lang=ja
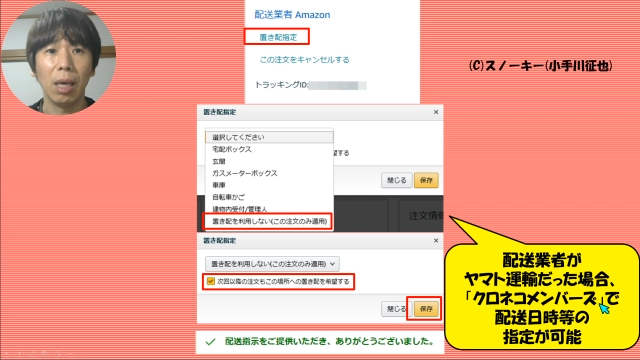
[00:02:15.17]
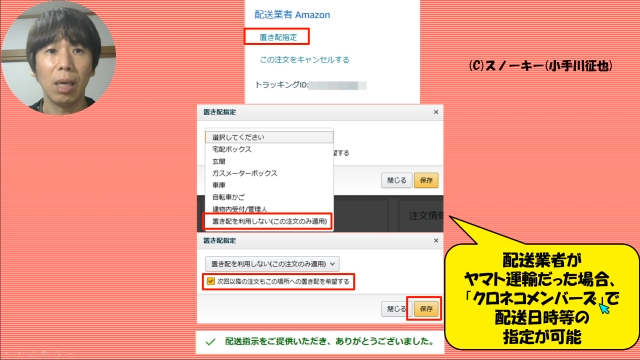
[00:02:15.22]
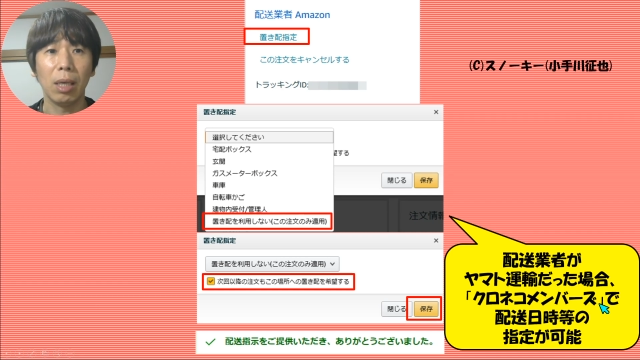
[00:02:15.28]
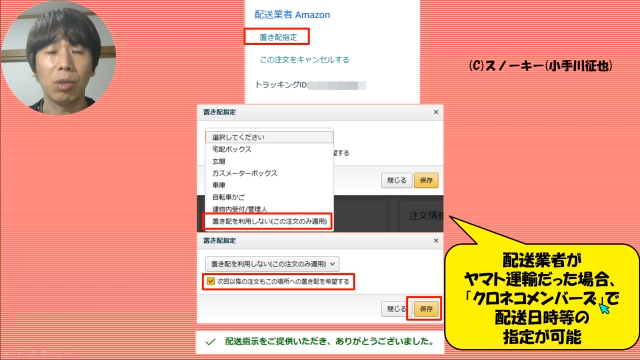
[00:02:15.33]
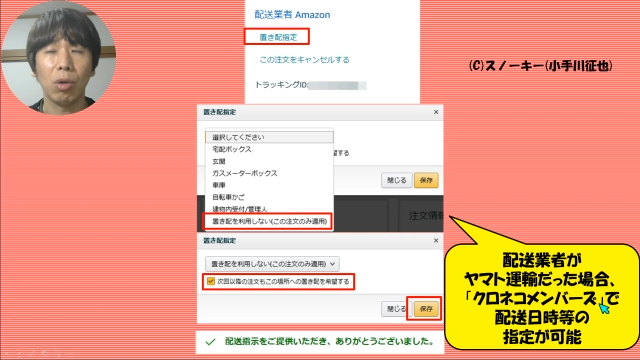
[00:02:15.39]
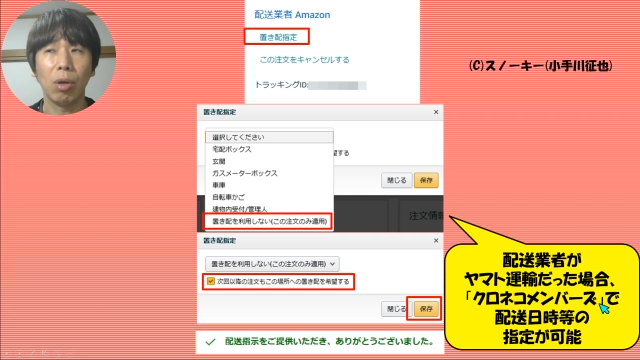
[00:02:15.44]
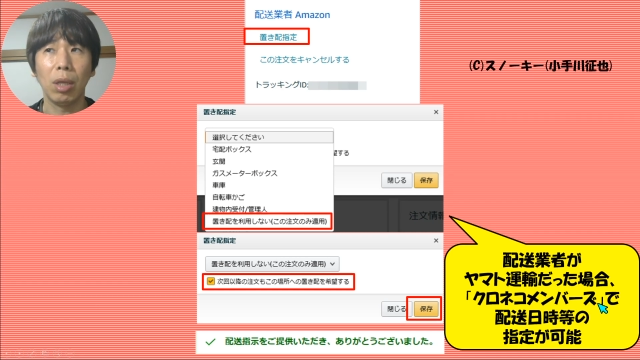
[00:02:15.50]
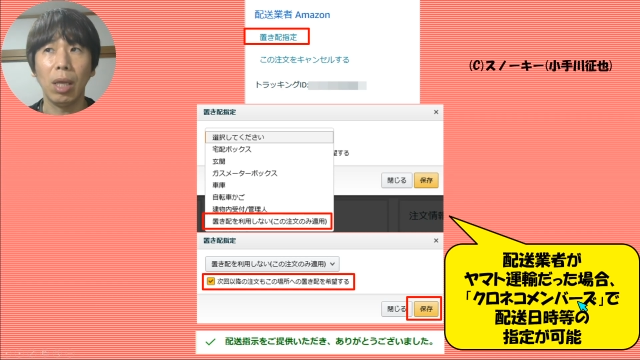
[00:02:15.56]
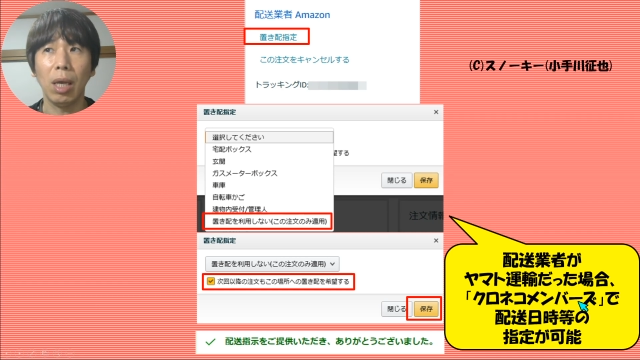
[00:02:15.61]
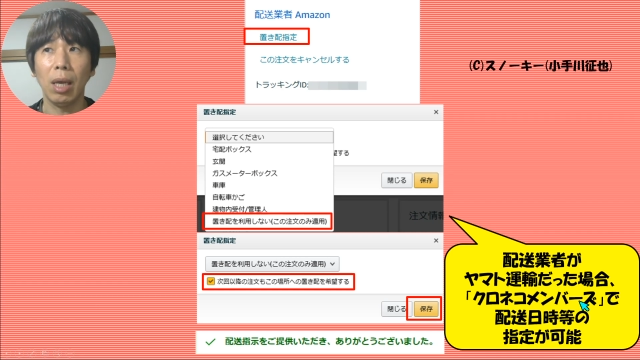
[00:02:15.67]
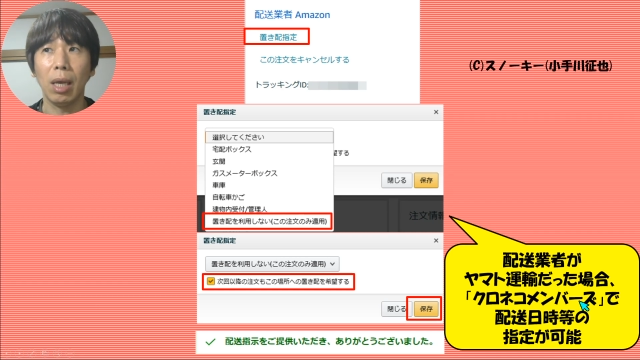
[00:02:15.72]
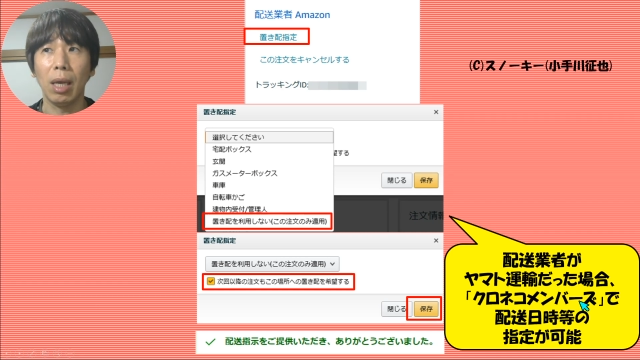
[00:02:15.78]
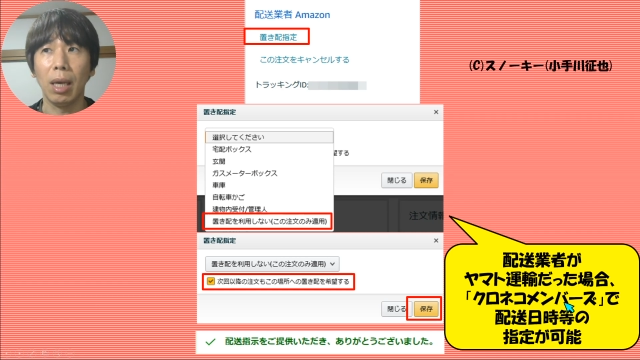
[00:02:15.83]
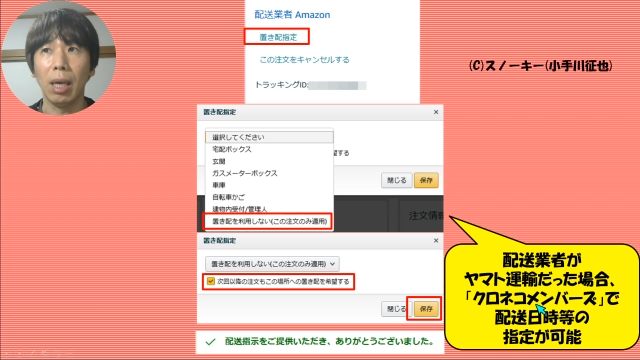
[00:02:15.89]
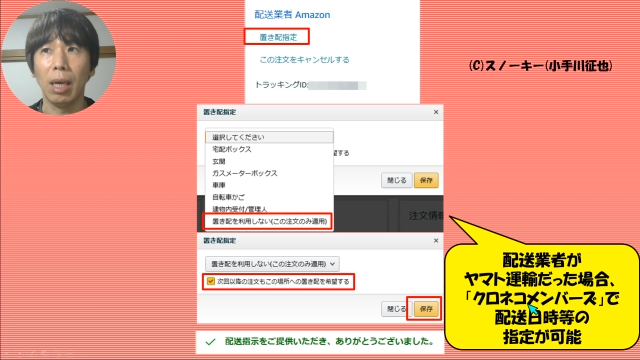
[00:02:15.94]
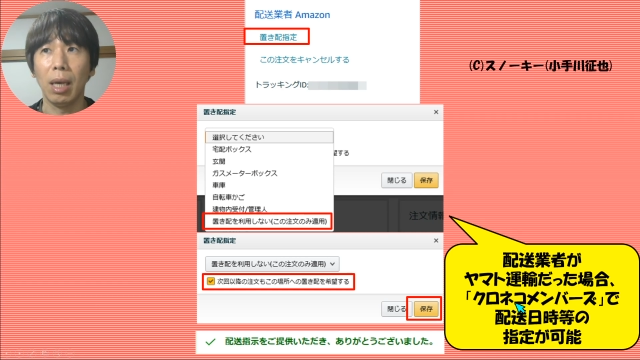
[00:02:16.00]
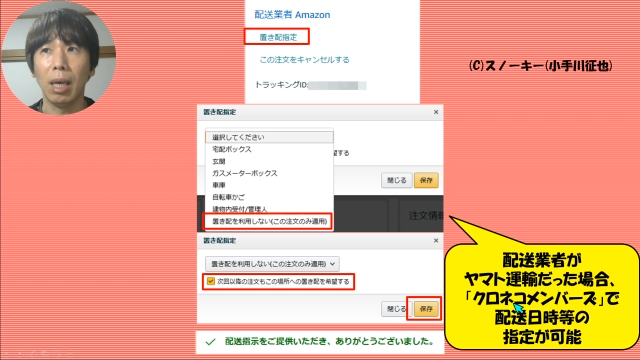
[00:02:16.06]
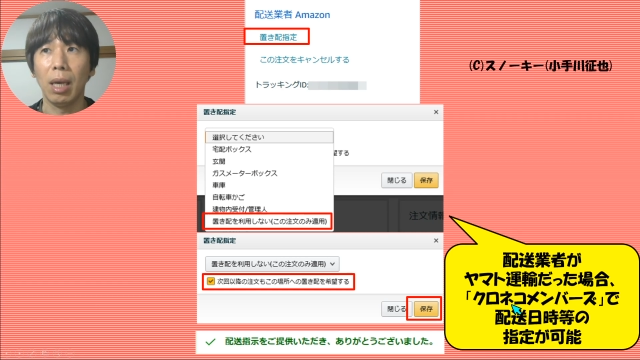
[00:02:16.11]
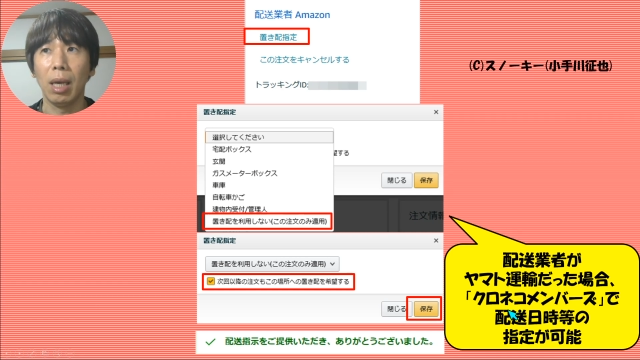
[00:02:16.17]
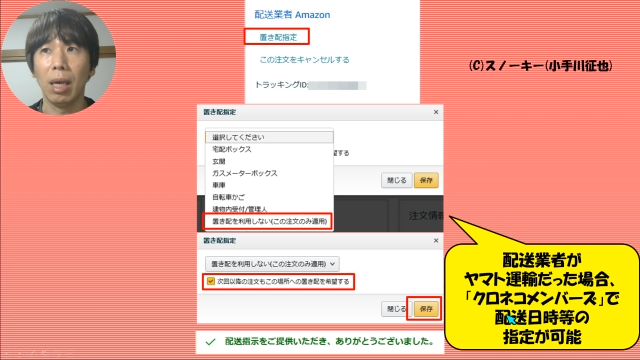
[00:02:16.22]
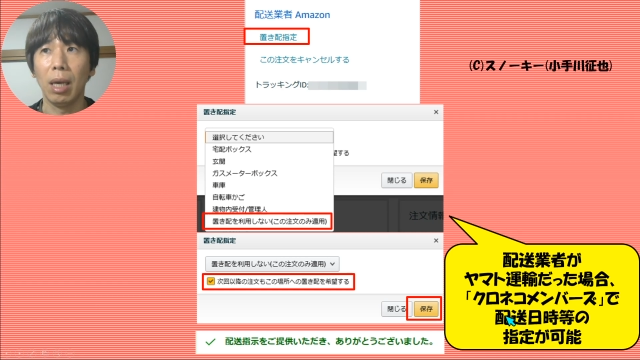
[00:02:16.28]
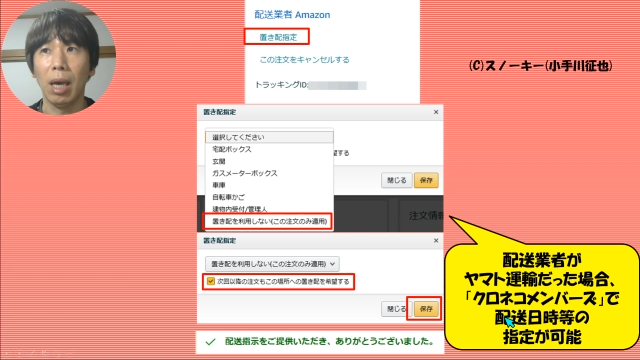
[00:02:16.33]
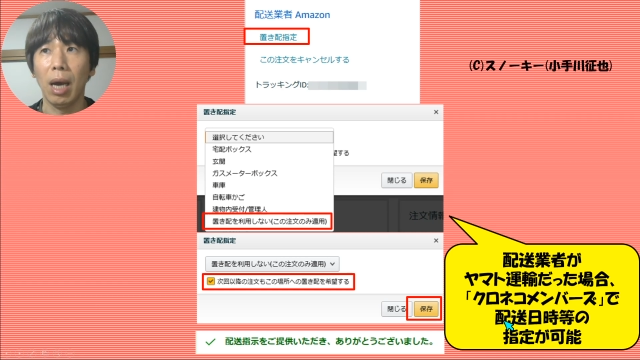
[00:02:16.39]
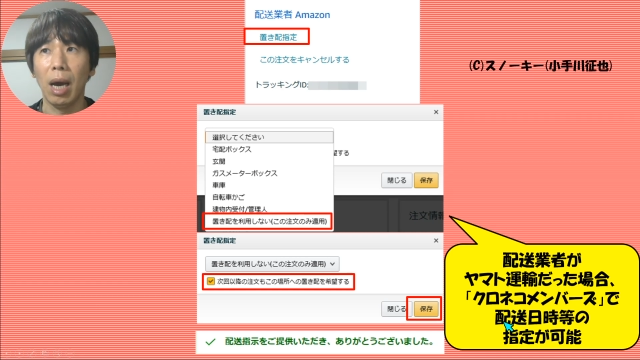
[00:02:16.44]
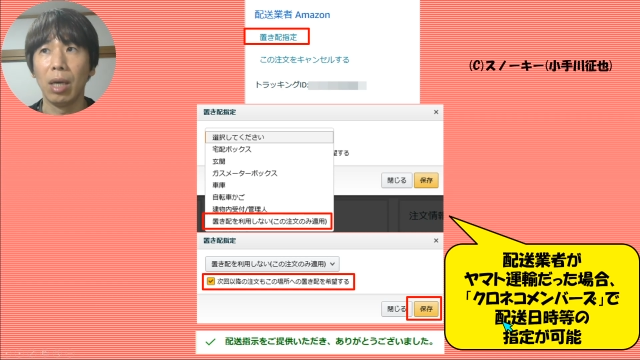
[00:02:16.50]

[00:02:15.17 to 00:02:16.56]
それで、